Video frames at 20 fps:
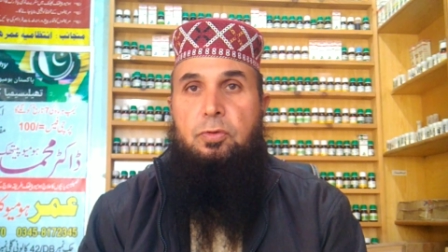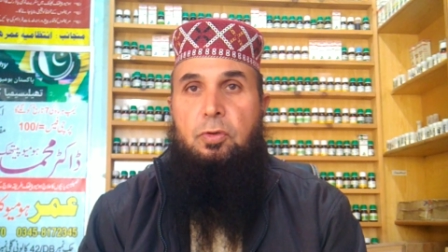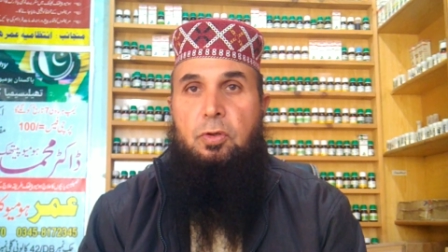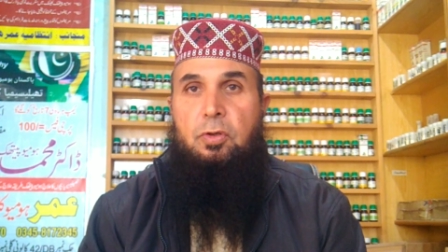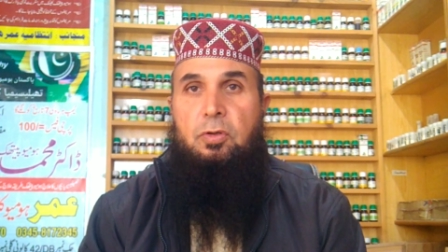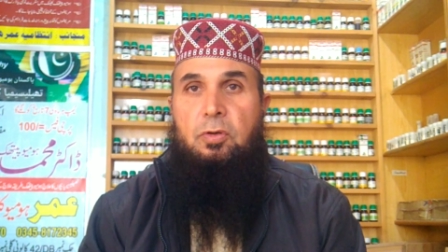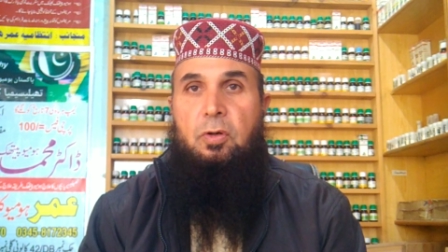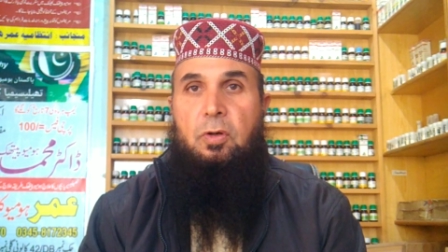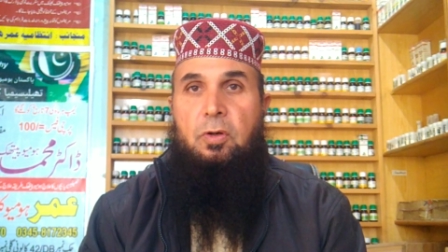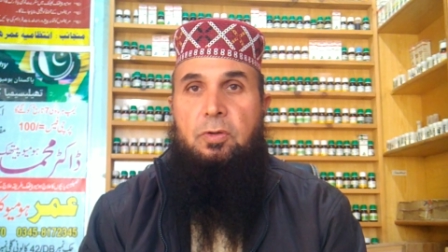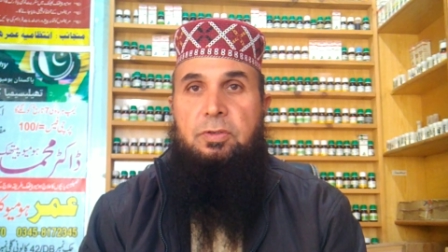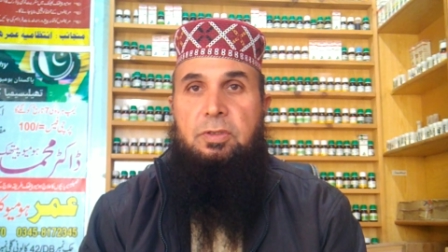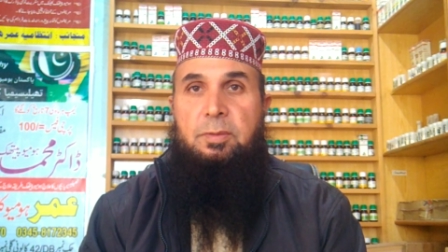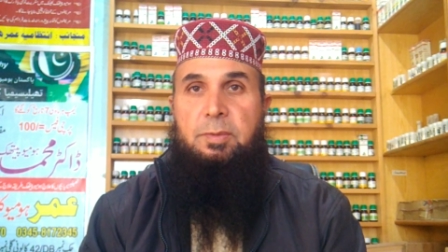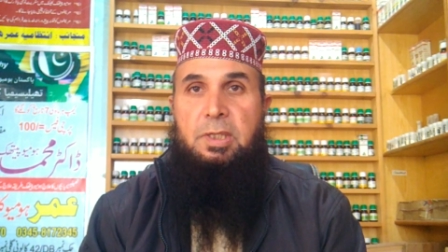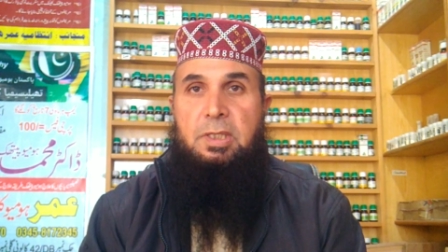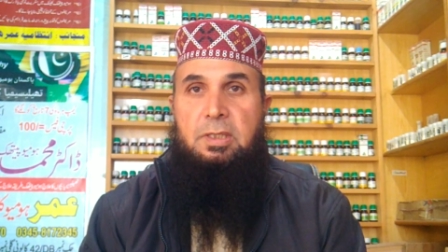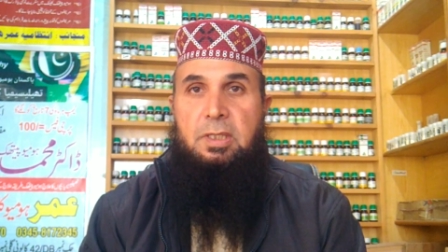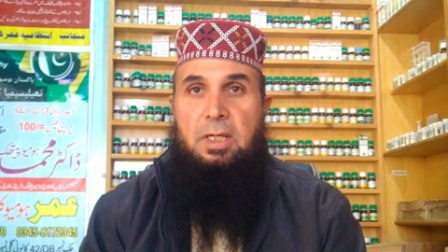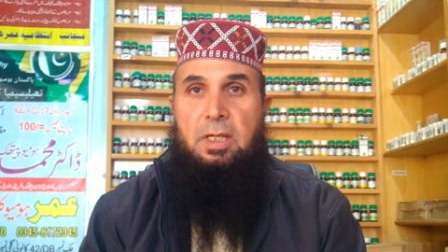सुर्ख और
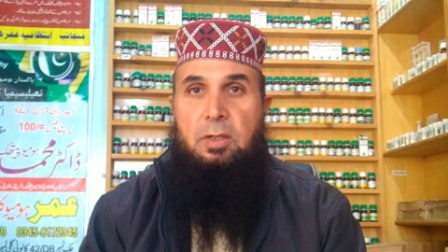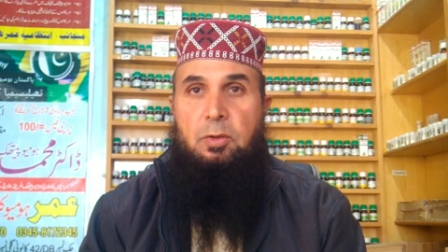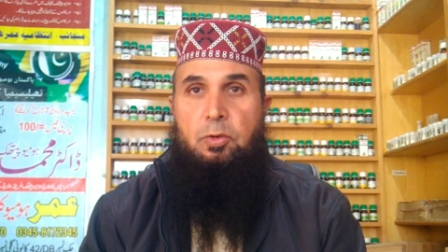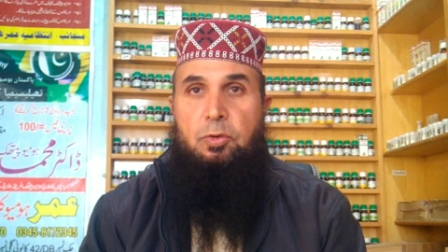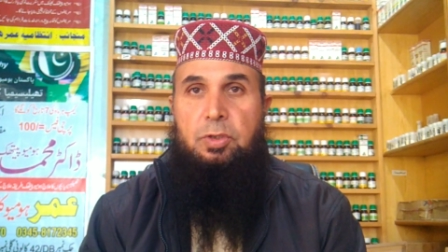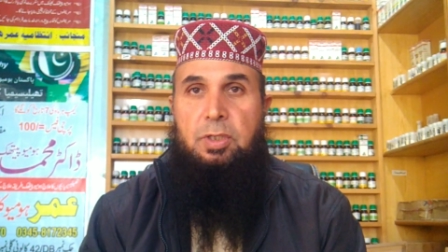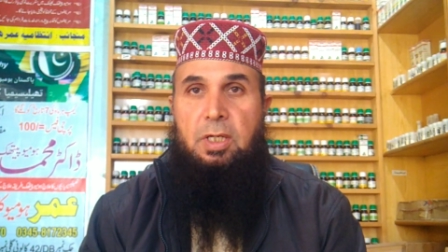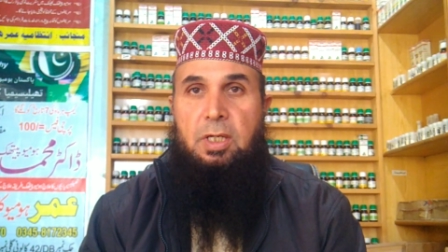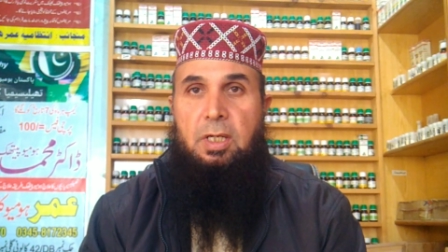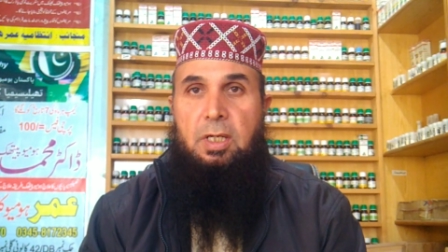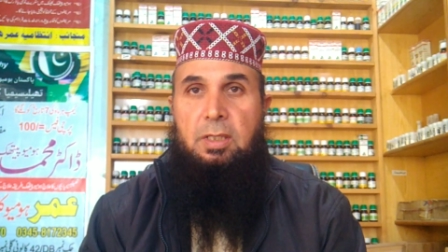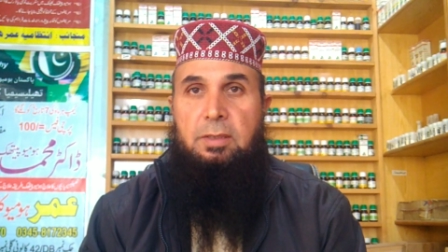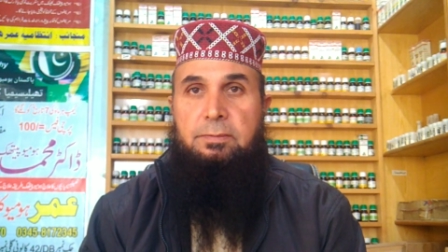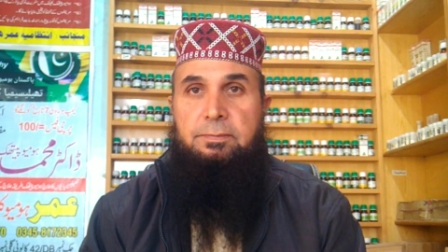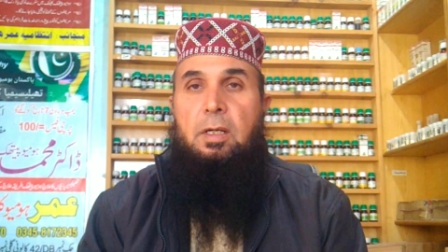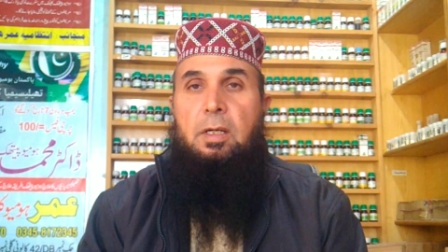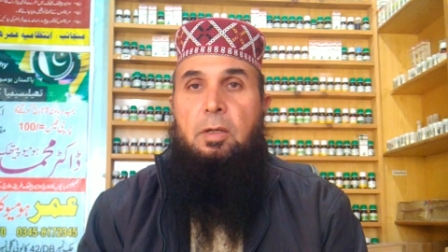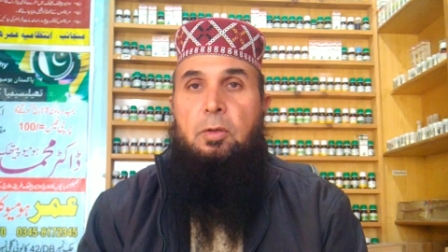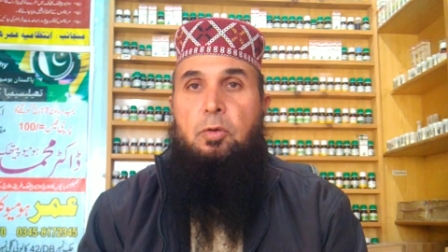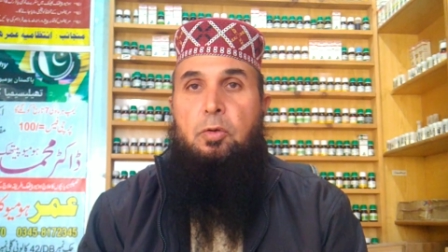चमकदार होता है
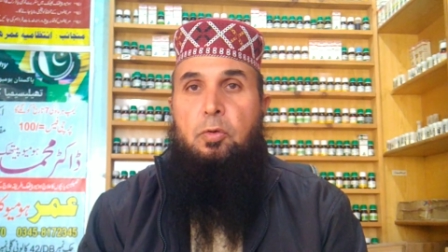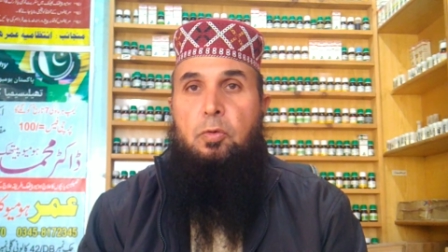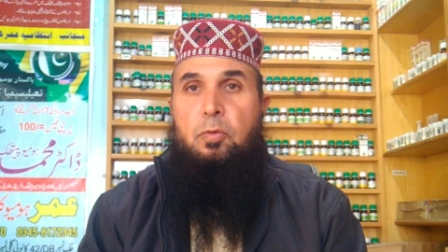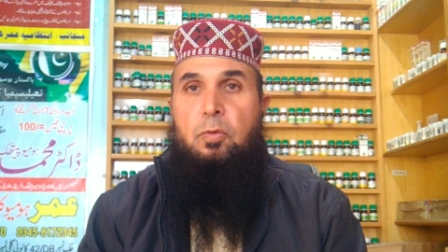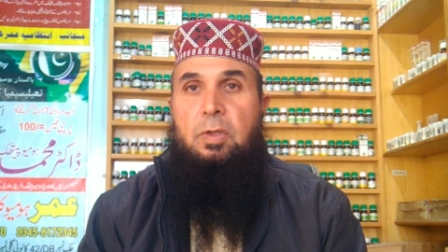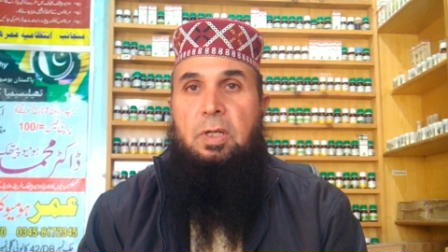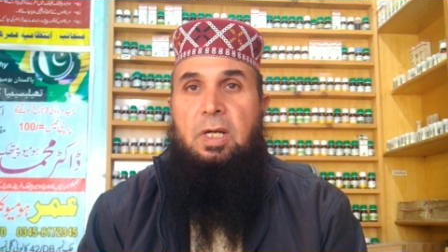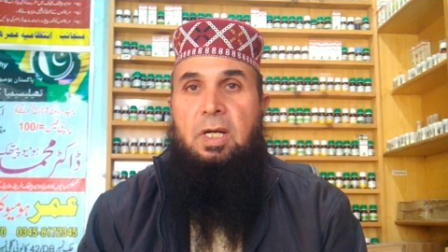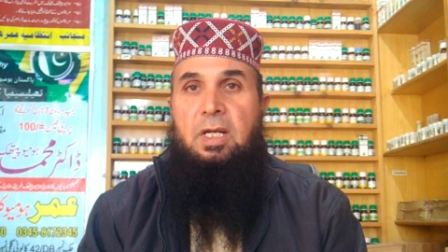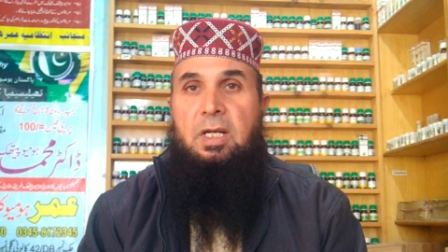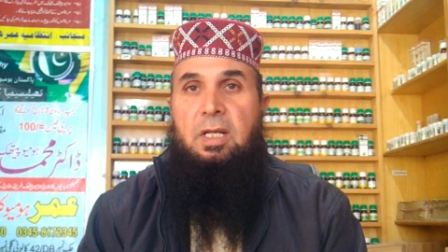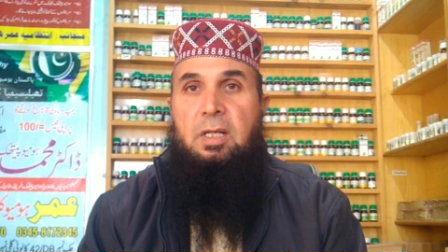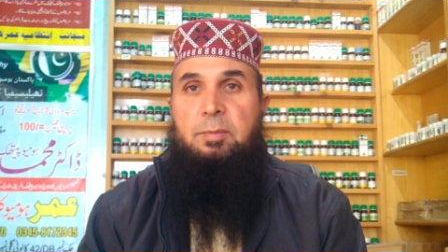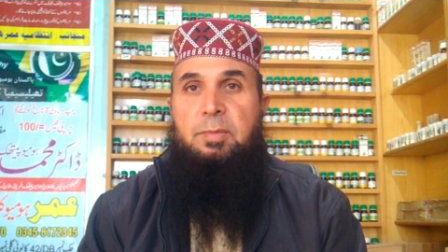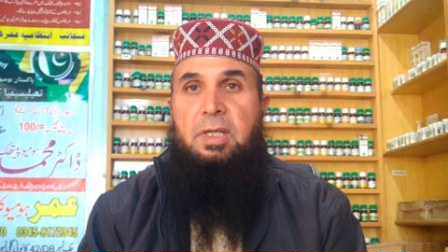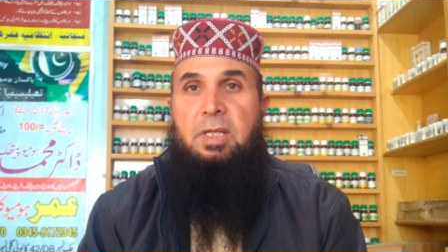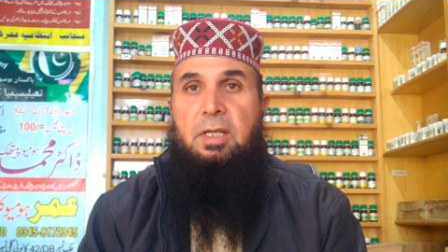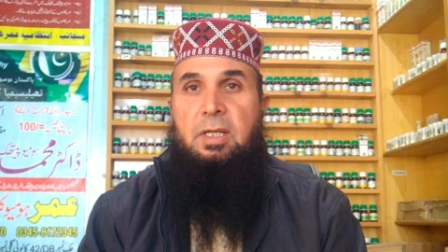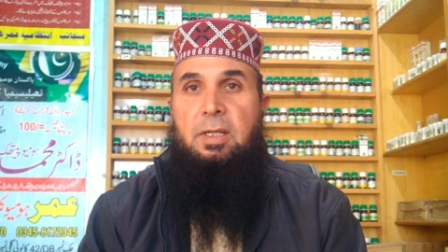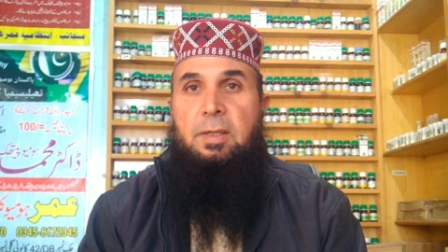खून आने
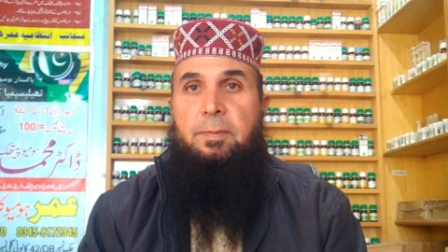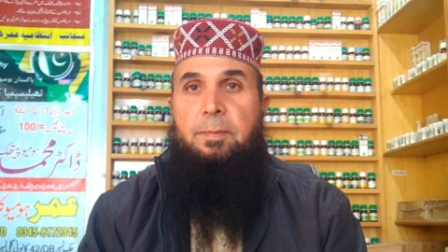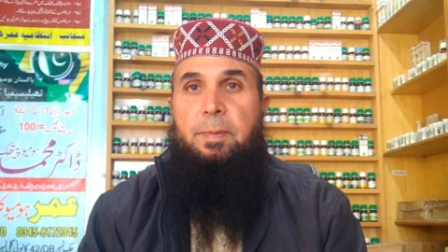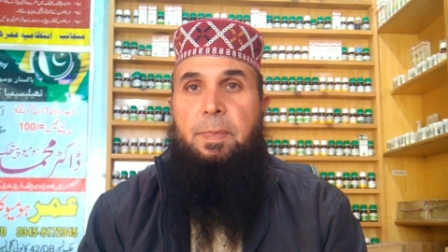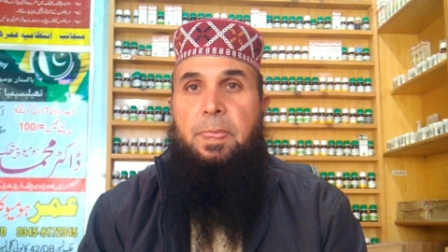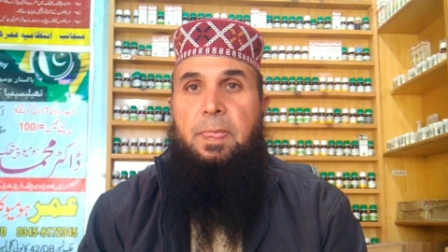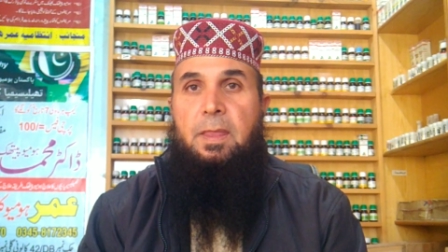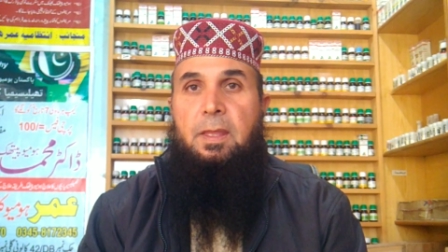में